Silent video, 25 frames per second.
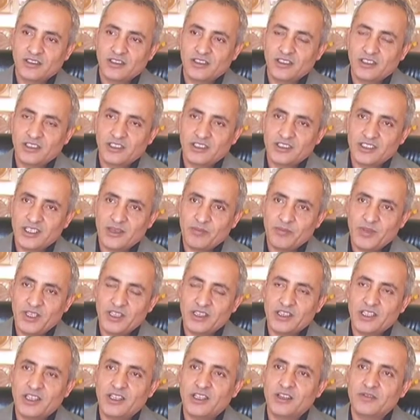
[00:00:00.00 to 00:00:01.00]
e,
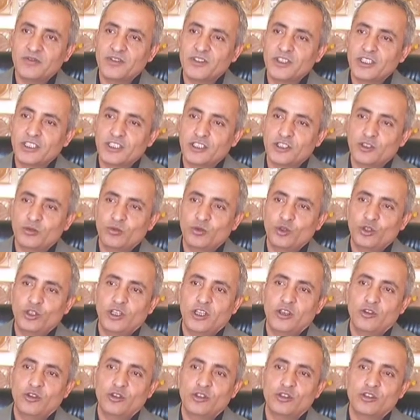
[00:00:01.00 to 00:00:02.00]
sepetlerle, fındık
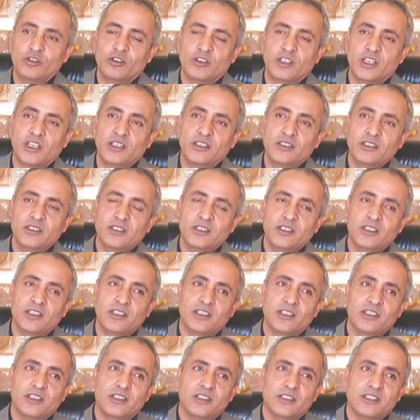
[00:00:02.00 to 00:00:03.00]
çubuğuyla ördükleri
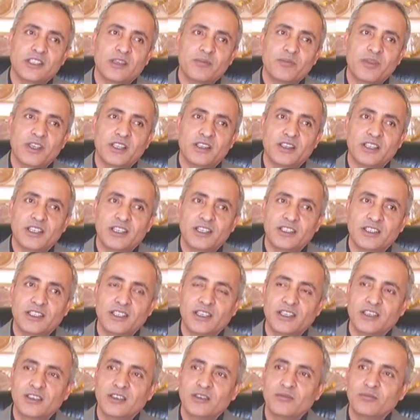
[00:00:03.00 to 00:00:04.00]
e,
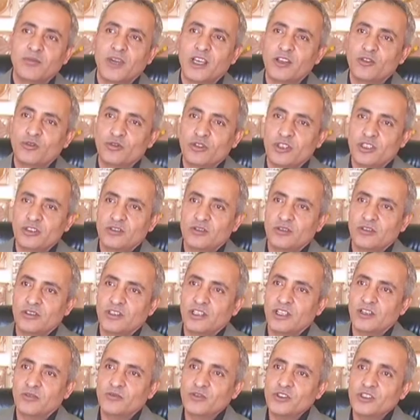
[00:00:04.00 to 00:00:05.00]
sepetlerde bal
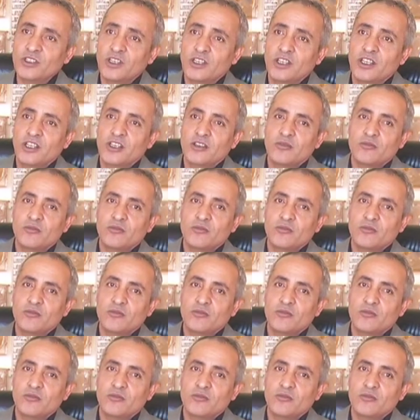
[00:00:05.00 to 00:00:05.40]
üretiyorlarmış.